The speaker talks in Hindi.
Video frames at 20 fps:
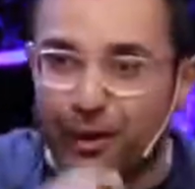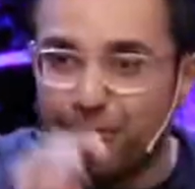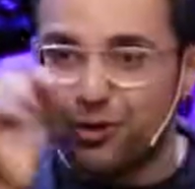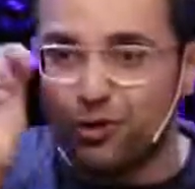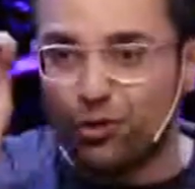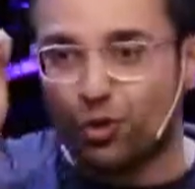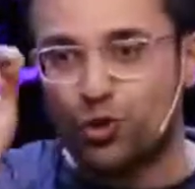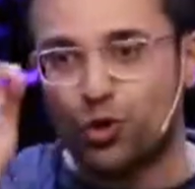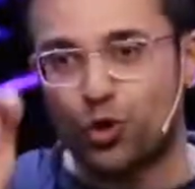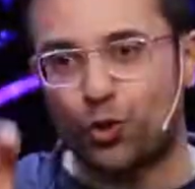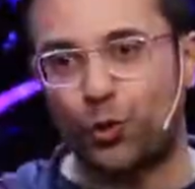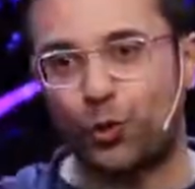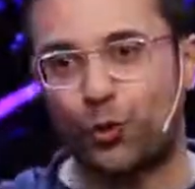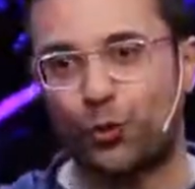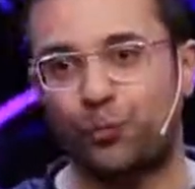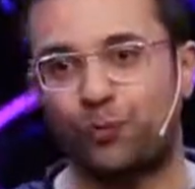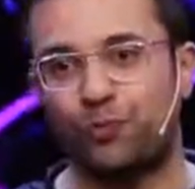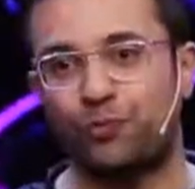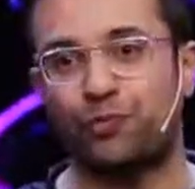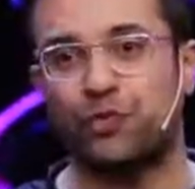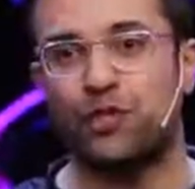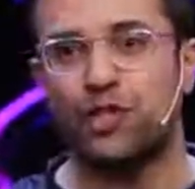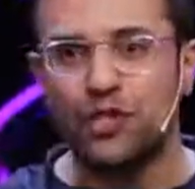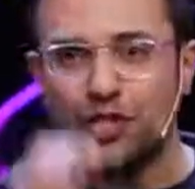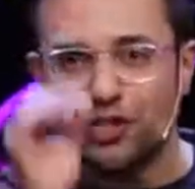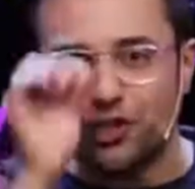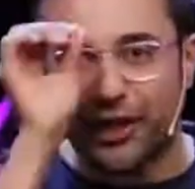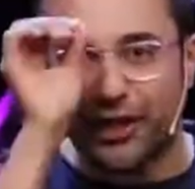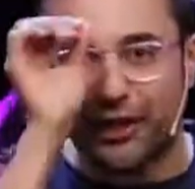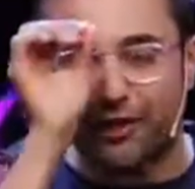बारे में सोचो
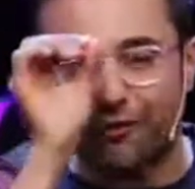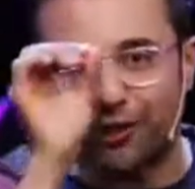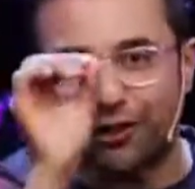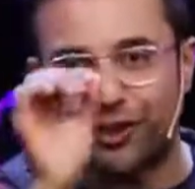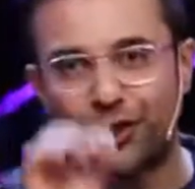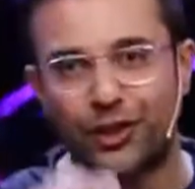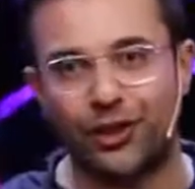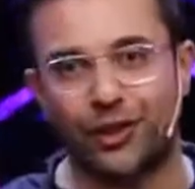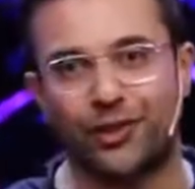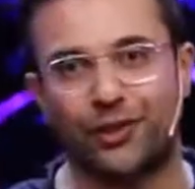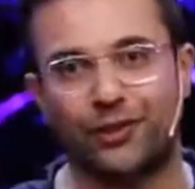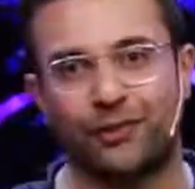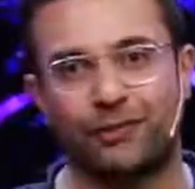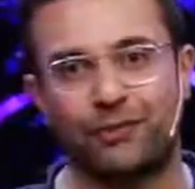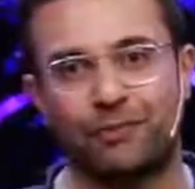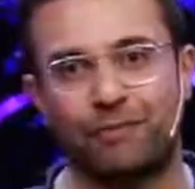दिस इज साइंटिफिक थिंकिंग